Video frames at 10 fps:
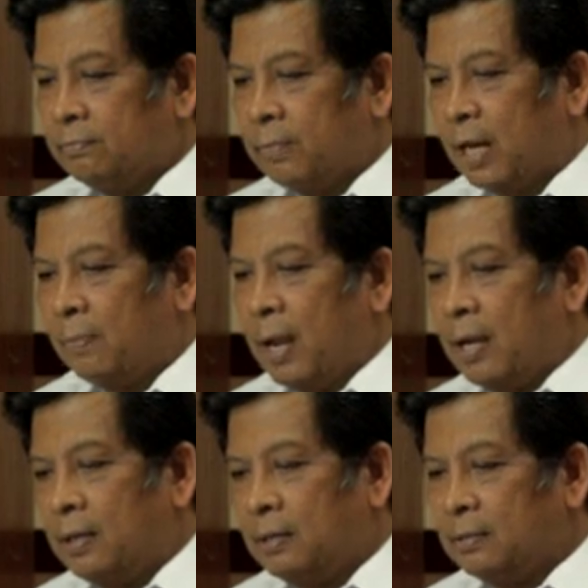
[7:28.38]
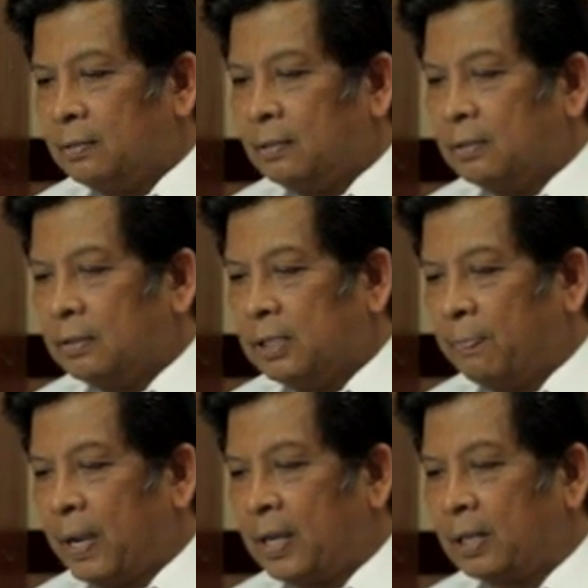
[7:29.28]
Para bang
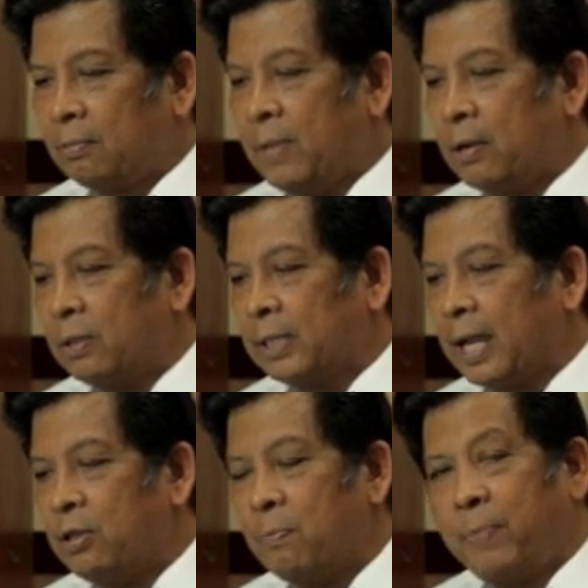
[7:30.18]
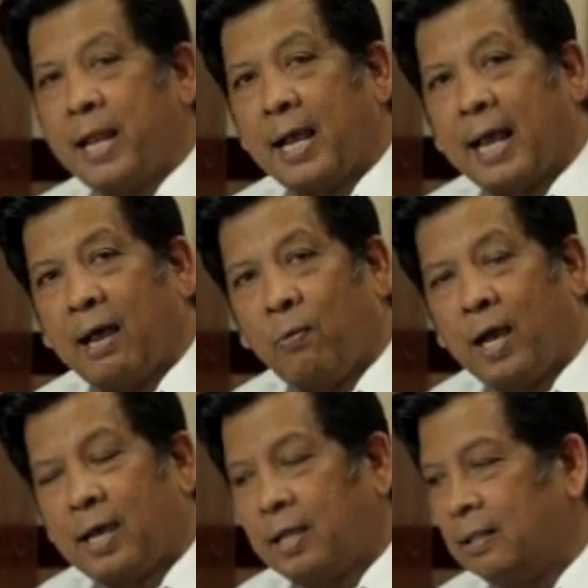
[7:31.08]
sapagkat meron tayong
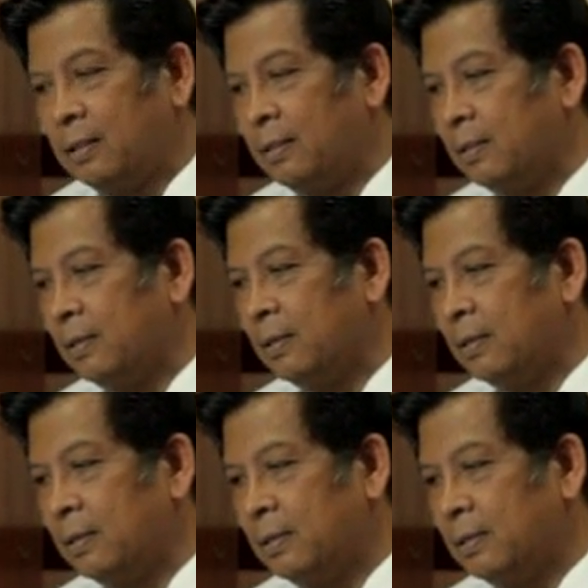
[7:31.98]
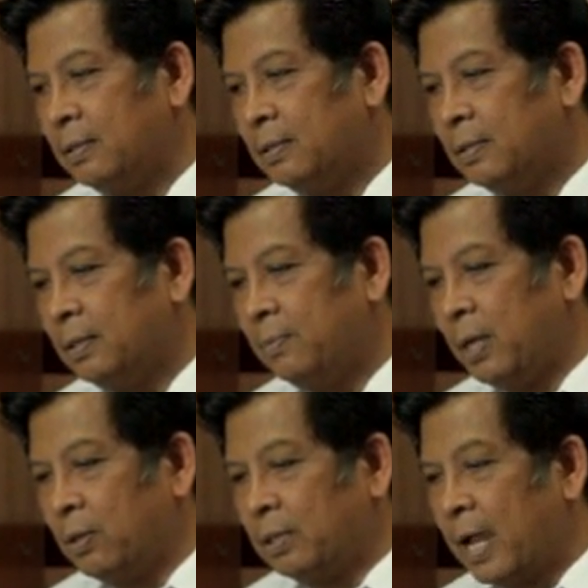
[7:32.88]
pinangahawakan,
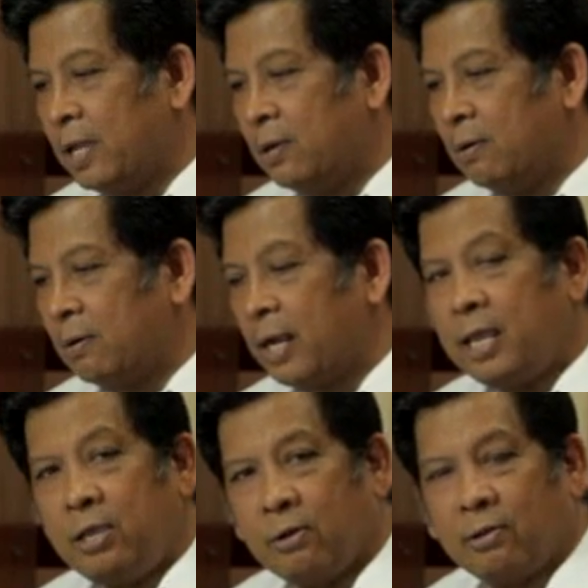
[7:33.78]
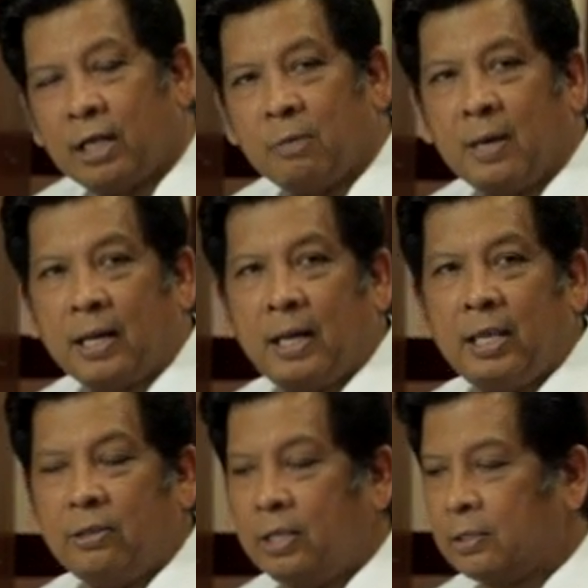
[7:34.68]
meron tayong relihiyon, anumang
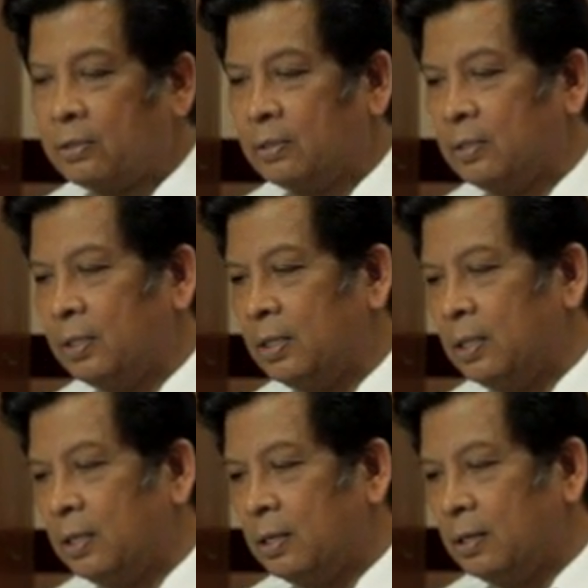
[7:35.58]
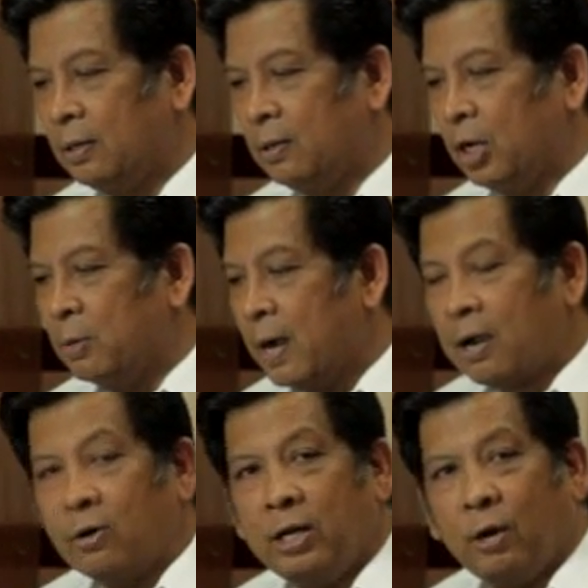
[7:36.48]
relihiyon ito, o anumang
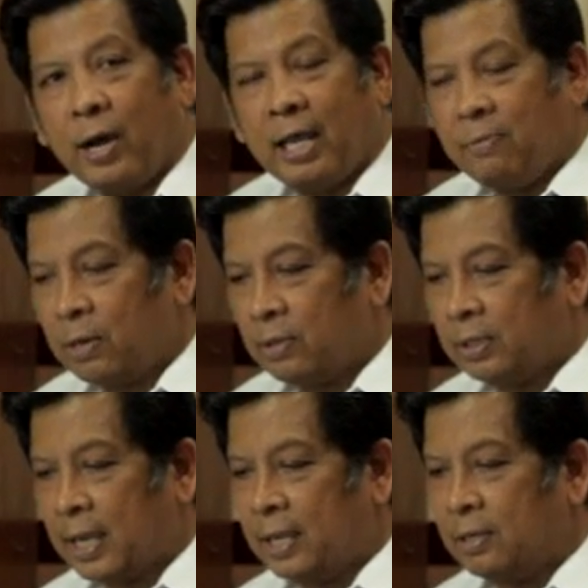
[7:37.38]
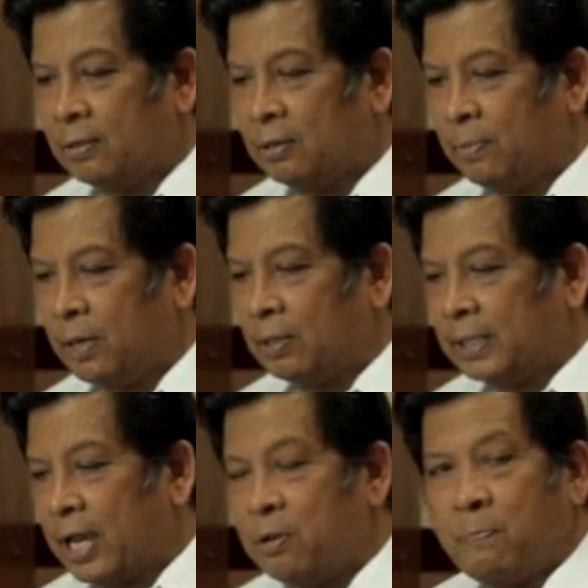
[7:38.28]
kaunawaan meron tayo, meron
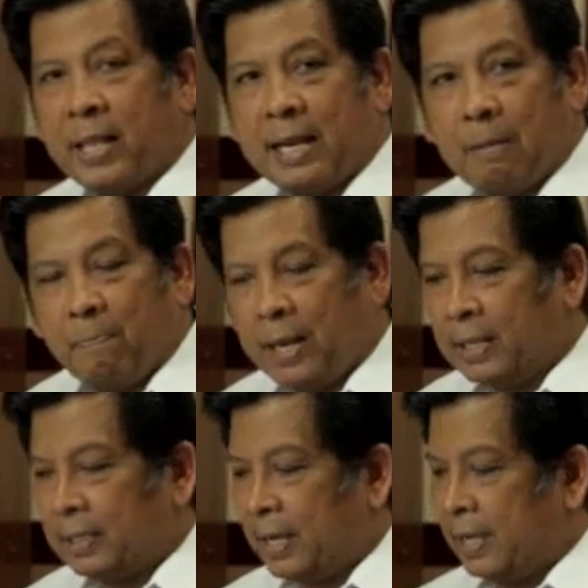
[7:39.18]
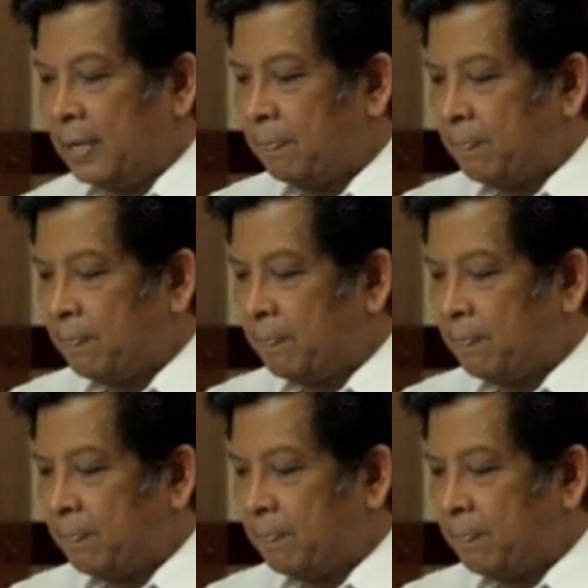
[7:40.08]
tayong pananampalataya.